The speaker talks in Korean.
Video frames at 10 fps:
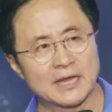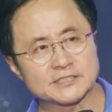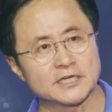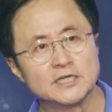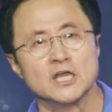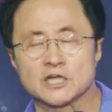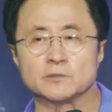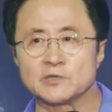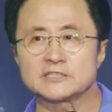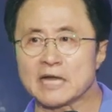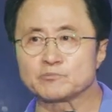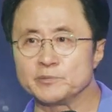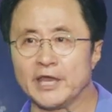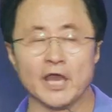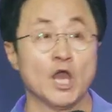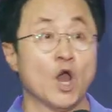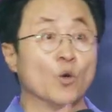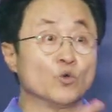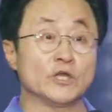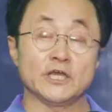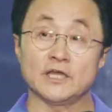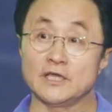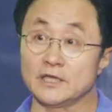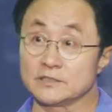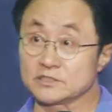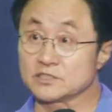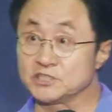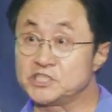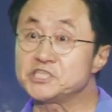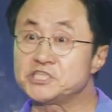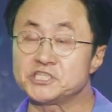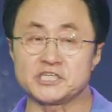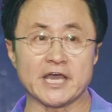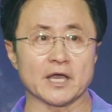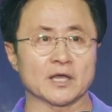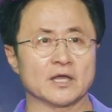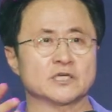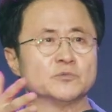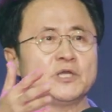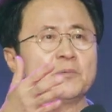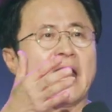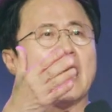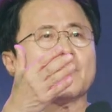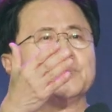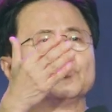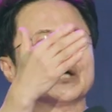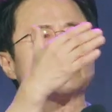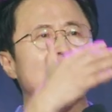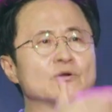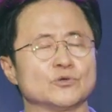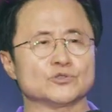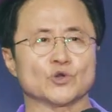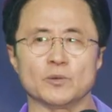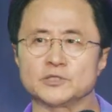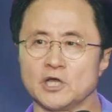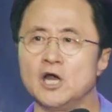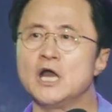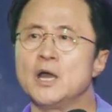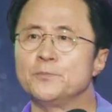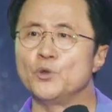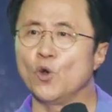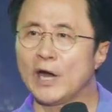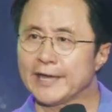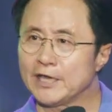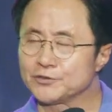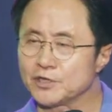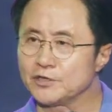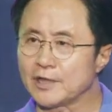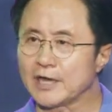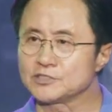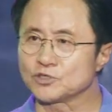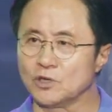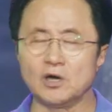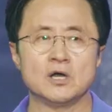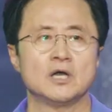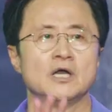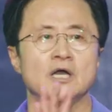사실은 그분의 작품이 우리 그 씨씨씨에 그분이 하, 미국에서 한국을 들어오면서 묘하게 연결이 돼가지고